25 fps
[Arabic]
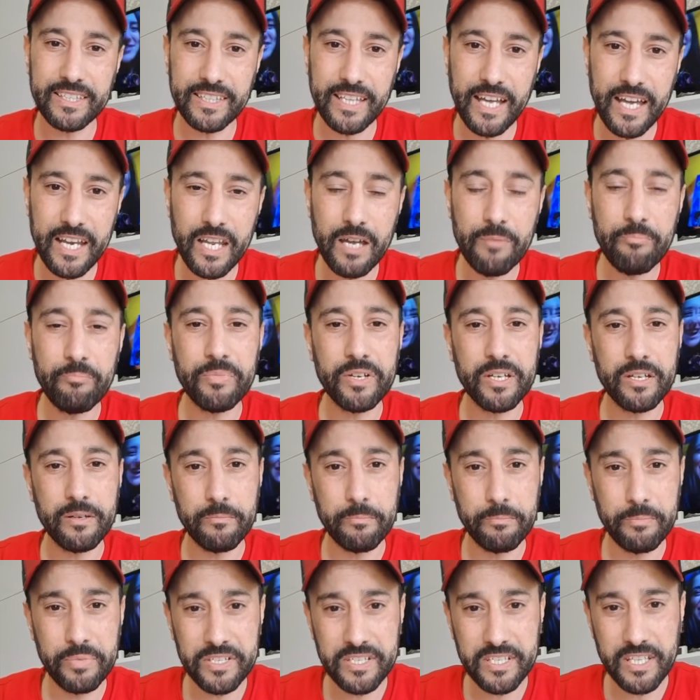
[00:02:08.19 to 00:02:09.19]
طلب
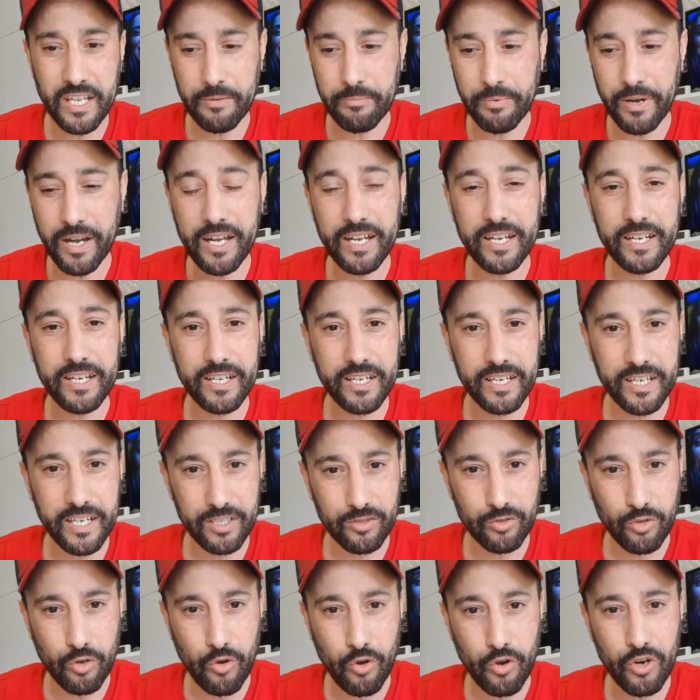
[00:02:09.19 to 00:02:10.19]
بالزربه
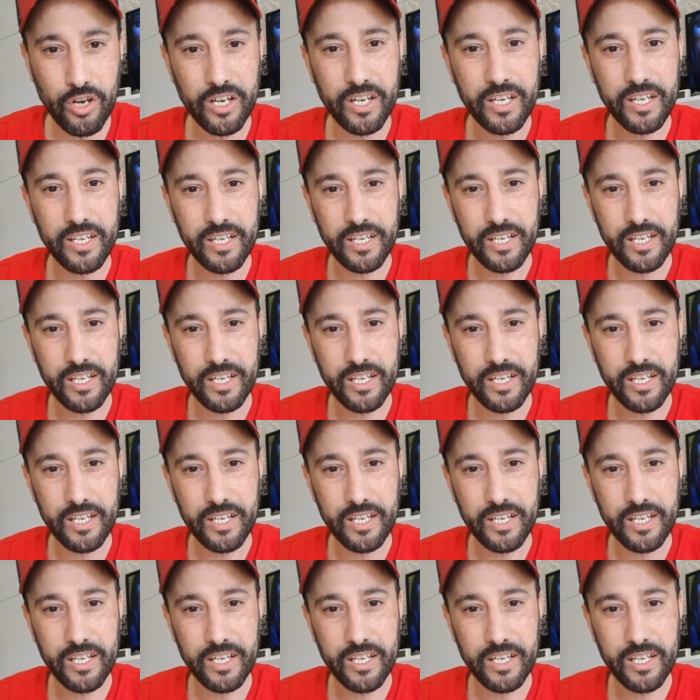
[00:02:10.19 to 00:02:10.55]
كيدخل